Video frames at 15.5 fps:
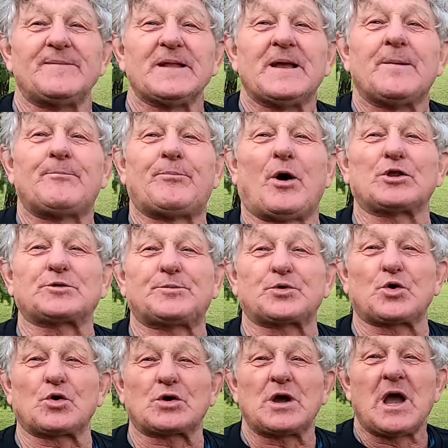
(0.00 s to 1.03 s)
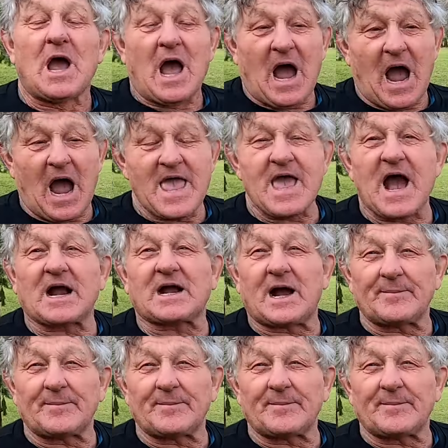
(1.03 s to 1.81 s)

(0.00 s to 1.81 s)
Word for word: Nie no, kamienie podbruk, mają swój urok, A jak nie?